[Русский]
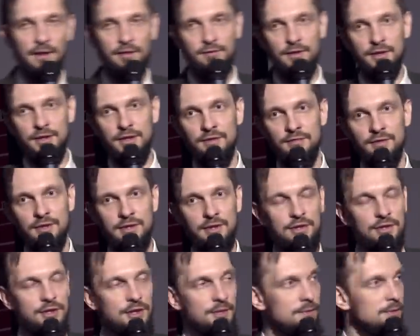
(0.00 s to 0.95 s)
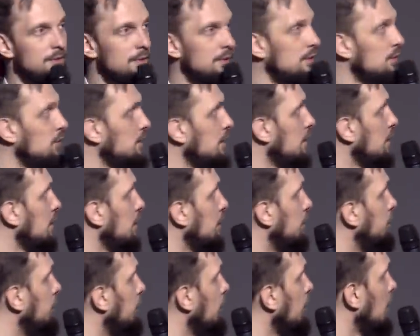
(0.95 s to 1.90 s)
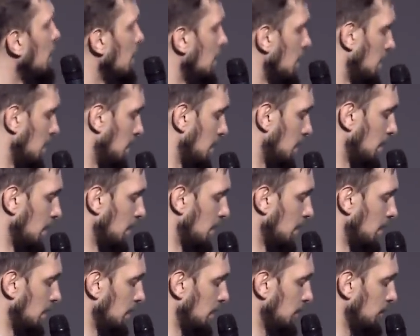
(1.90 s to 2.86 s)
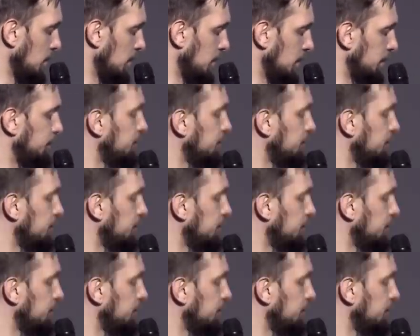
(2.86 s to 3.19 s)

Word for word: эффективной, чем других. Вот.